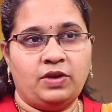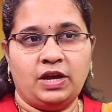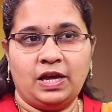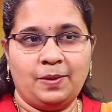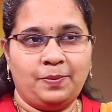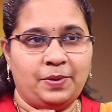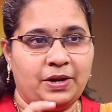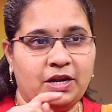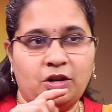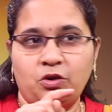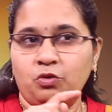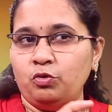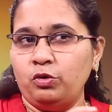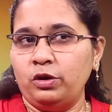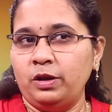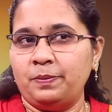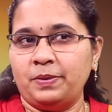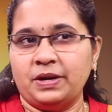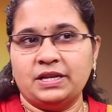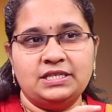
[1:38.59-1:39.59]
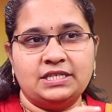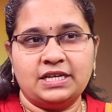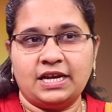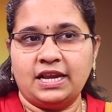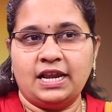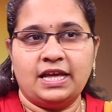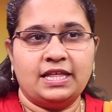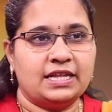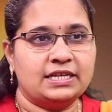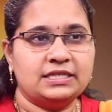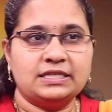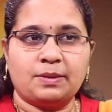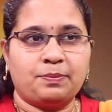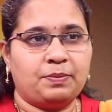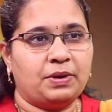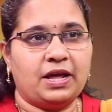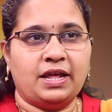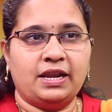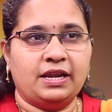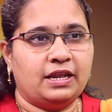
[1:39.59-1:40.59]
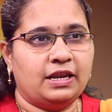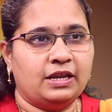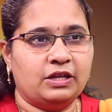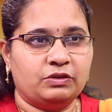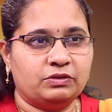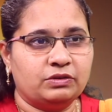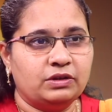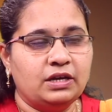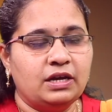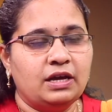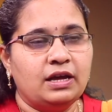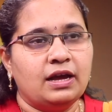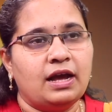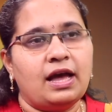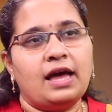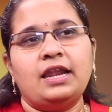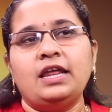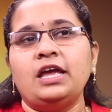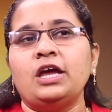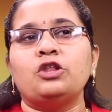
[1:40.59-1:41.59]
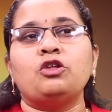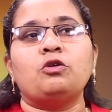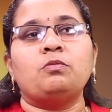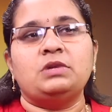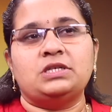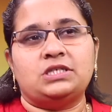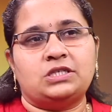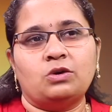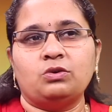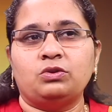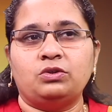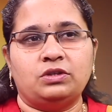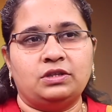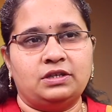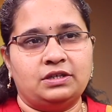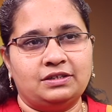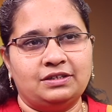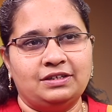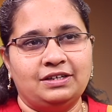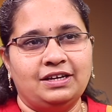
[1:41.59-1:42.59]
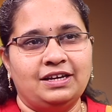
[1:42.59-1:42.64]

వేలు పెట్టి నువ్వు ఈ పని చేయలేదని చెప్పడానికి లేదు కానీ ఏదో మిస్ అవుతుంది